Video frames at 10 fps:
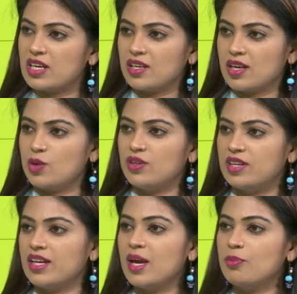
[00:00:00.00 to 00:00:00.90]
కనుక ఎక్కువ
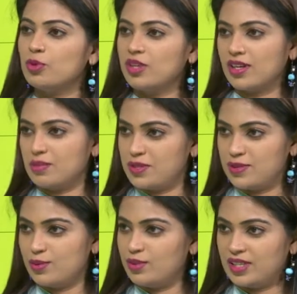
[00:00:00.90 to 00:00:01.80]
డ్రై అయిపోయి
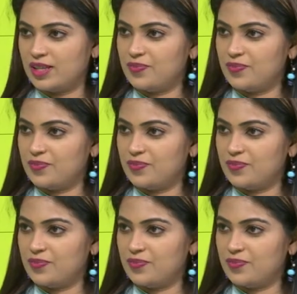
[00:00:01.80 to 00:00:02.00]
కనిపిస్తూ ఉంటాయి